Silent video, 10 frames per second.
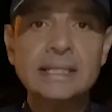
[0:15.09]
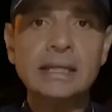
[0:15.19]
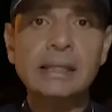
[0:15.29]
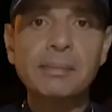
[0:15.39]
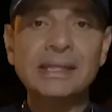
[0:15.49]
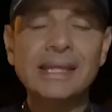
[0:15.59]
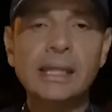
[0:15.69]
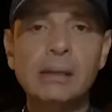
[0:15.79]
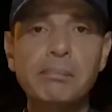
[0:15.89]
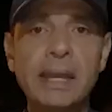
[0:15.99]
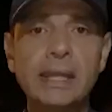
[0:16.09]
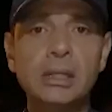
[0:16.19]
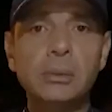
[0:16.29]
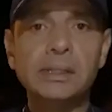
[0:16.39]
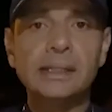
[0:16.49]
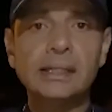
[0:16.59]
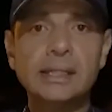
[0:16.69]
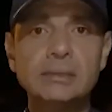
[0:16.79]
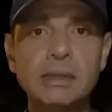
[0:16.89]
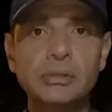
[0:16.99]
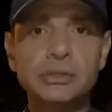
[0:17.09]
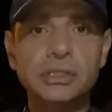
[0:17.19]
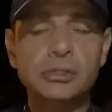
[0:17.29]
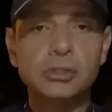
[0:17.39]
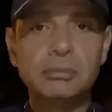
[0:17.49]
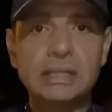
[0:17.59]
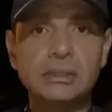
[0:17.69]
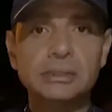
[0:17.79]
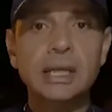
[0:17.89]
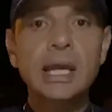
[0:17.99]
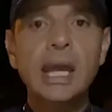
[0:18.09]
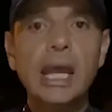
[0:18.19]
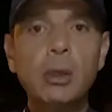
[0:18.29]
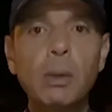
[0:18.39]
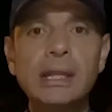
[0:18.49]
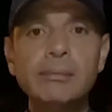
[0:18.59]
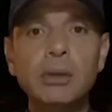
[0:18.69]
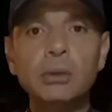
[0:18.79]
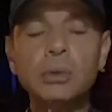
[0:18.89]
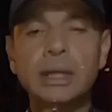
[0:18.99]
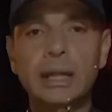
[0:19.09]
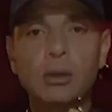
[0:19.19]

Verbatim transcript: exactamente en el PR 93 más 200 metros, el cual involucra